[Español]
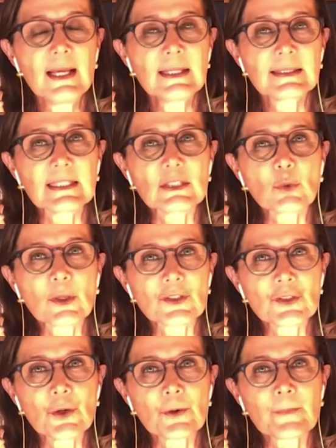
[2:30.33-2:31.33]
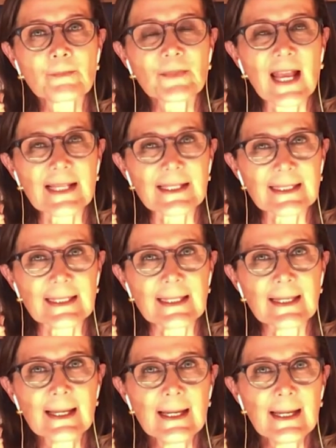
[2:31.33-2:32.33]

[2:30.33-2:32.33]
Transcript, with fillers: situación así,